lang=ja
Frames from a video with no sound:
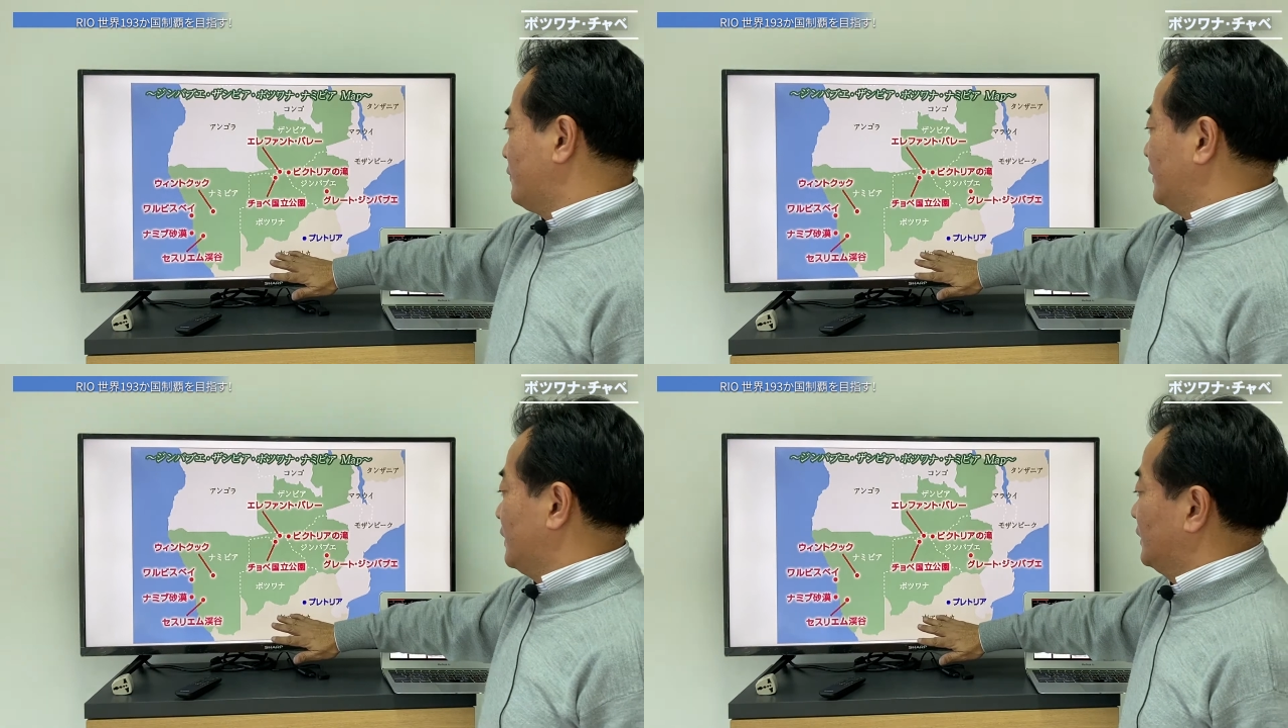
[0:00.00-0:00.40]

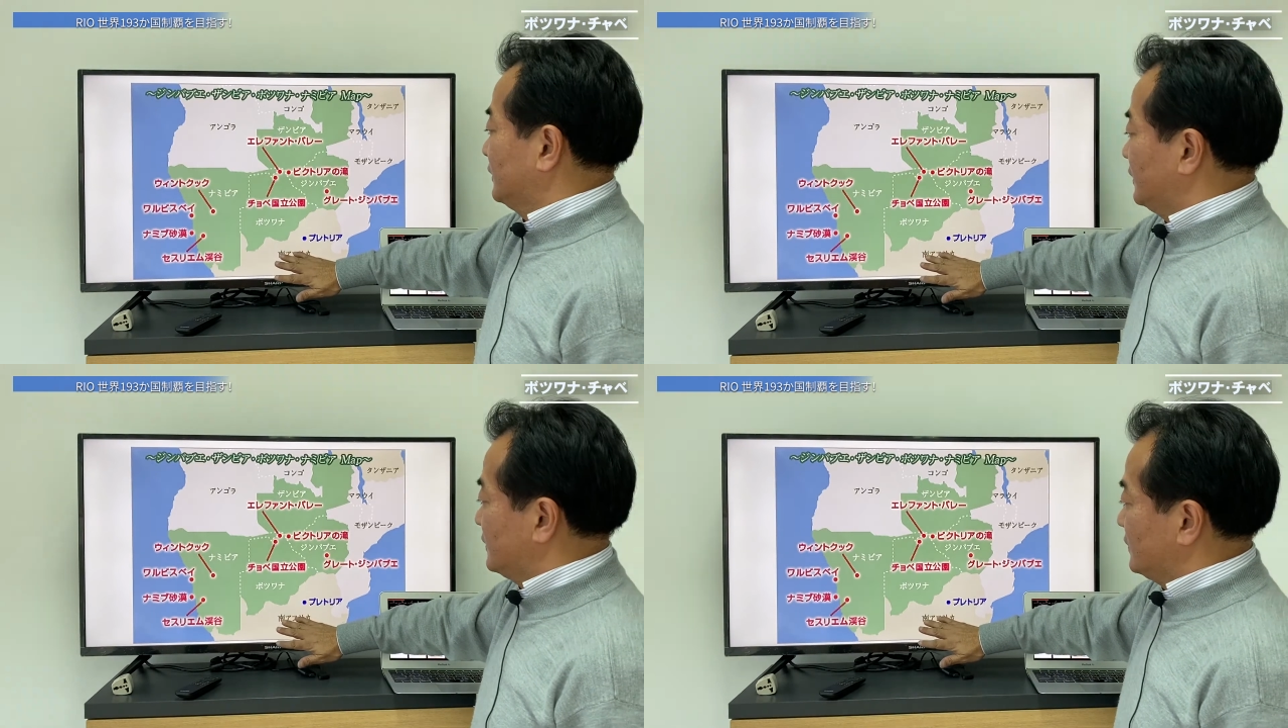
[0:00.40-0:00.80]
フリカがあっ
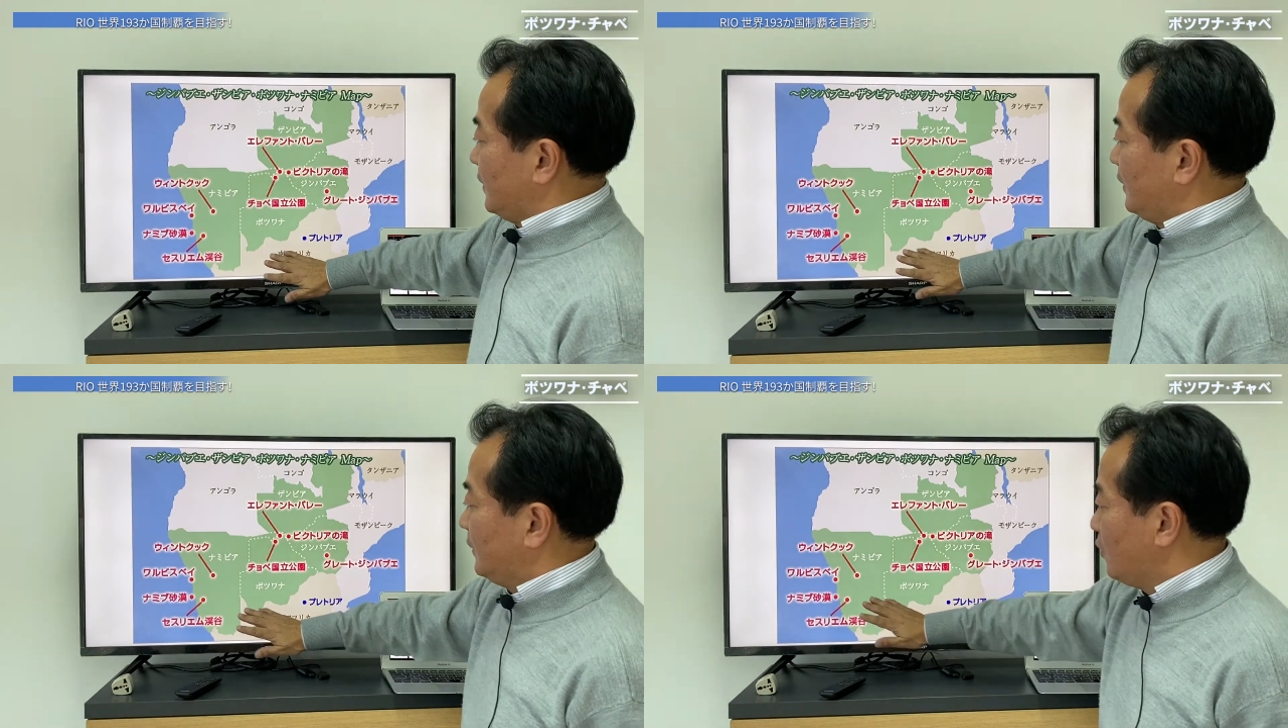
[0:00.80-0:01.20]
てです
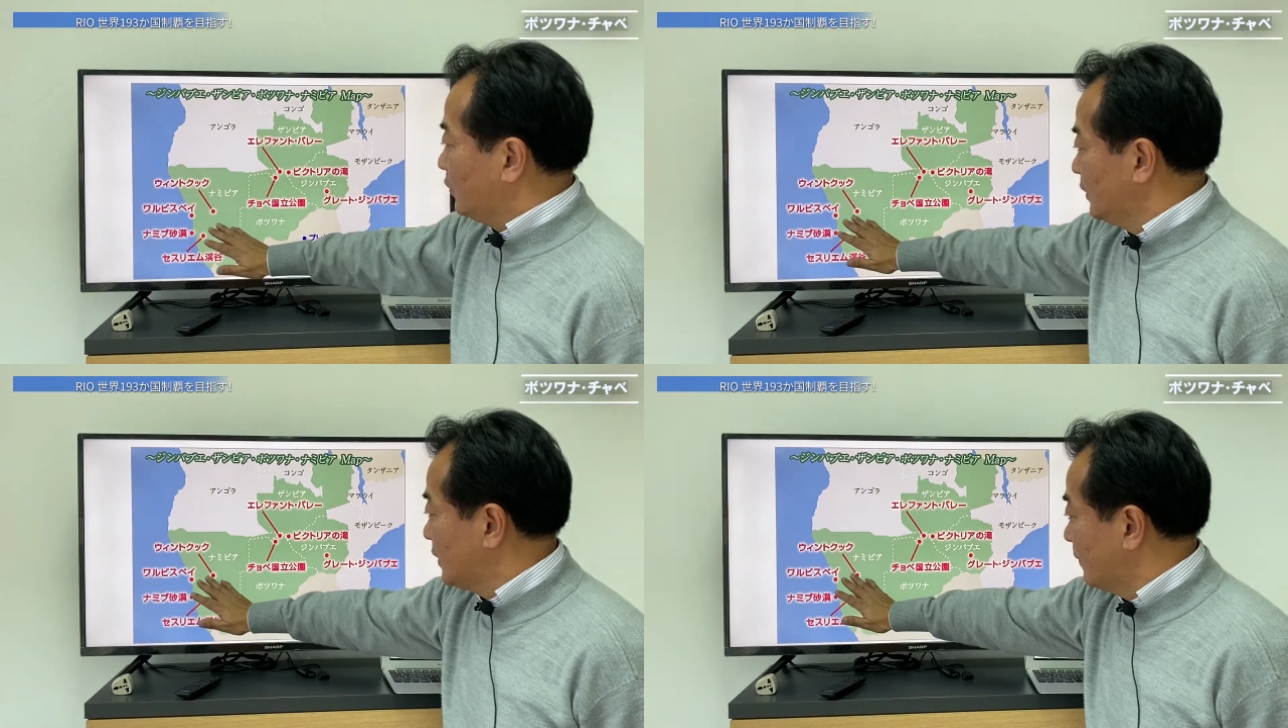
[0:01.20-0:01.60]
ね、でここ
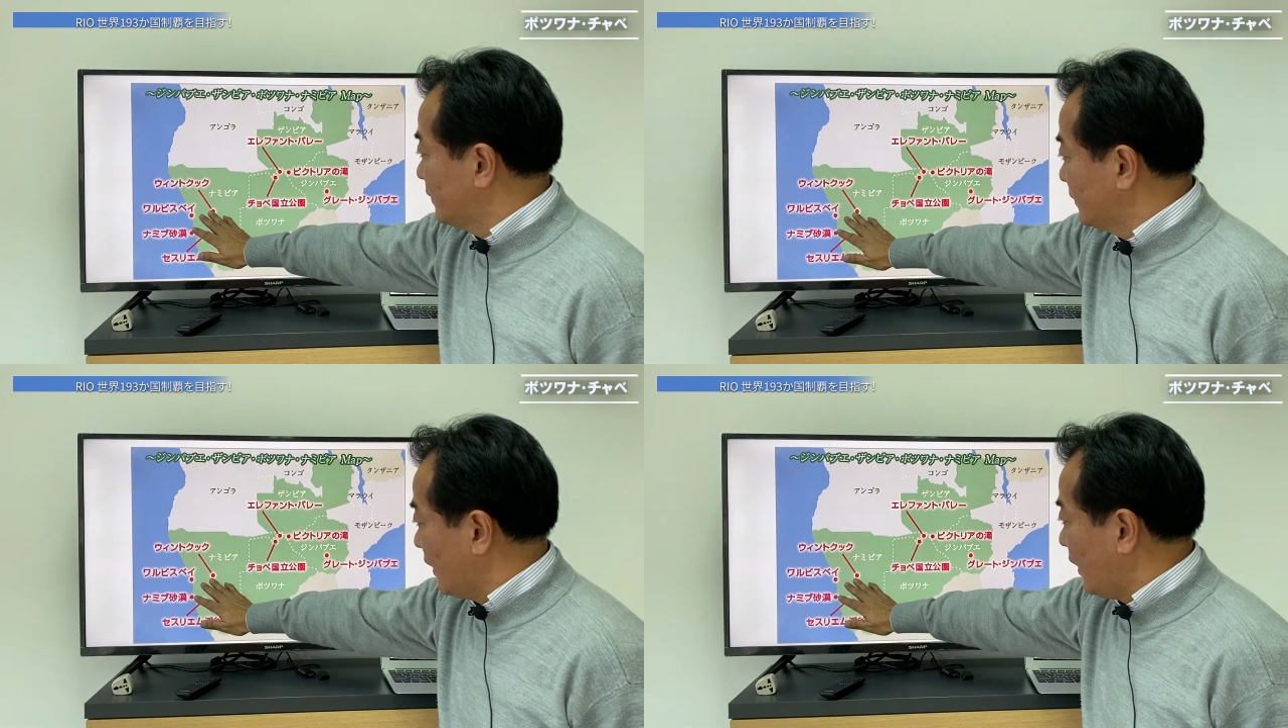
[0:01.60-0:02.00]
に
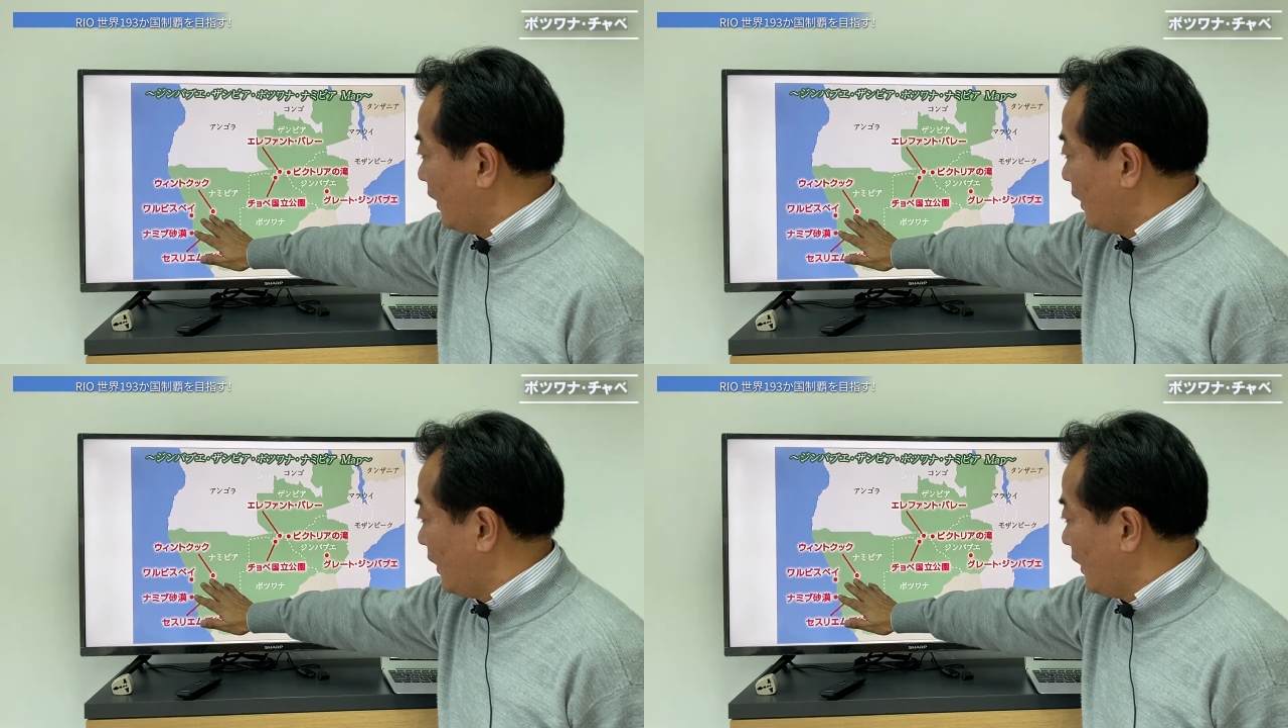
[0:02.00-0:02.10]
ナミビア、